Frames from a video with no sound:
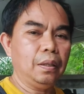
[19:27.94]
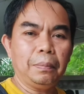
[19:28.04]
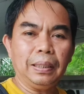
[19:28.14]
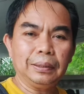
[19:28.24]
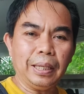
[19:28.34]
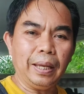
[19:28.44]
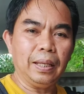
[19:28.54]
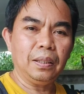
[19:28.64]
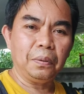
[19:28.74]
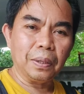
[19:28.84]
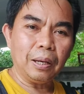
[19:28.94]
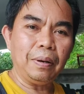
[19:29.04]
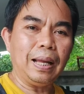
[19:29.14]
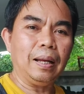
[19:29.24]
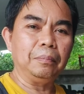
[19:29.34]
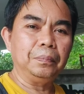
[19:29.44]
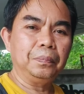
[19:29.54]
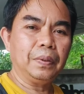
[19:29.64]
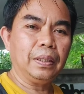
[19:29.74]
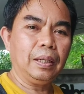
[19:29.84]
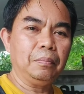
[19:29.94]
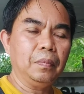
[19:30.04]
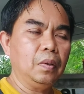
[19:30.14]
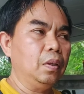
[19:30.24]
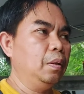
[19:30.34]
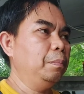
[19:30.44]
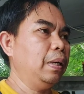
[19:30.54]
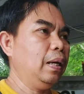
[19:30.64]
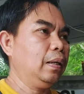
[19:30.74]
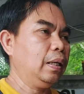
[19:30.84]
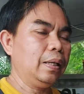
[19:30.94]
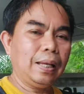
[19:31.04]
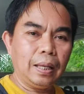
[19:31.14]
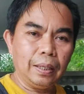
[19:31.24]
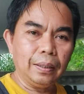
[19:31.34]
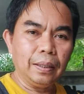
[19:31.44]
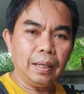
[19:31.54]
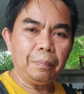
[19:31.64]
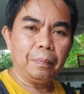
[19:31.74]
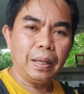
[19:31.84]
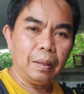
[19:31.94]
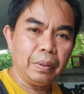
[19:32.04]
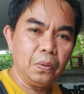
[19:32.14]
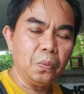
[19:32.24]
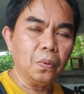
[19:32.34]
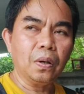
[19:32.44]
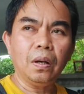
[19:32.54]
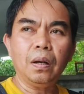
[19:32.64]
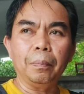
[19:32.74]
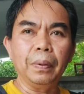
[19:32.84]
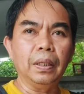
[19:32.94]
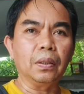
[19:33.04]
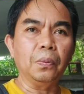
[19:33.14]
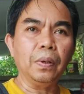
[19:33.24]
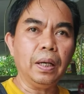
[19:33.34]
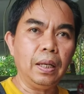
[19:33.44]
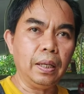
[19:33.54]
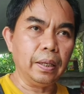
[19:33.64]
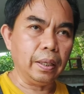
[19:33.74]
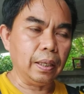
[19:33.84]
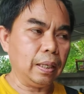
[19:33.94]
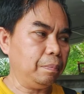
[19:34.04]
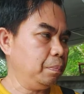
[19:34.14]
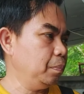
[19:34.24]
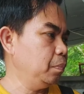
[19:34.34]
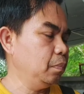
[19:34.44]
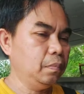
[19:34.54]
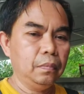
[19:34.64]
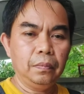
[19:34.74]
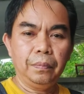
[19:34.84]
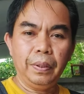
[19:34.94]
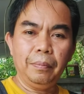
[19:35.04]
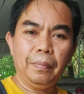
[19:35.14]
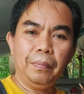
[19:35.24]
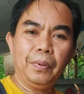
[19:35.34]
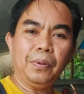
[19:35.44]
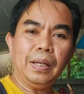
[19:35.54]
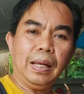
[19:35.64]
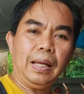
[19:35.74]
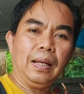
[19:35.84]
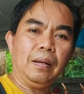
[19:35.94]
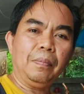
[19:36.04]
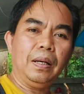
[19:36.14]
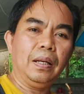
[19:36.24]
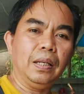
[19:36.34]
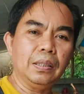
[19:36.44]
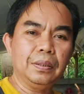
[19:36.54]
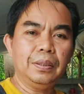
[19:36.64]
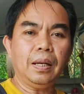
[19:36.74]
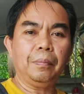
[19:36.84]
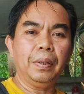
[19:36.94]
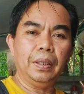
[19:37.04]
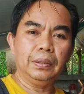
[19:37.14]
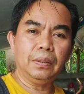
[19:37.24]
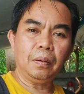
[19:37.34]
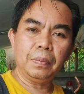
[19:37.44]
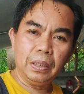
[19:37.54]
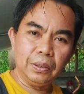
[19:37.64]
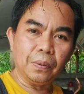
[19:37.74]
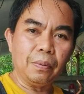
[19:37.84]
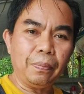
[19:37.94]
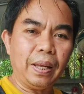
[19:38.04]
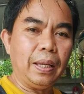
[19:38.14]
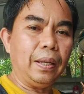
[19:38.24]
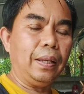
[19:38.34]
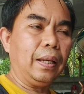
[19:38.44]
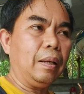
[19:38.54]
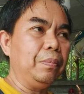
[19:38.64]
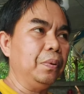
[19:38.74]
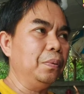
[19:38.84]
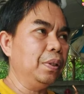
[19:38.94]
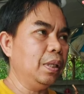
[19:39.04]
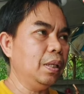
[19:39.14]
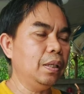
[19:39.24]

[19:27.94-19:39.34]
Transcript: บางแสนถนนข้าวหลามนะครับ มาง่ายๆนะครับ มาไม่ถูกก็เปิด Google เลยนะครับ พิมพ์ค้นหาคำว่าช่างเบิร์ดซ่อมเครื่องชงกาแฟนะครับ อยู่ที่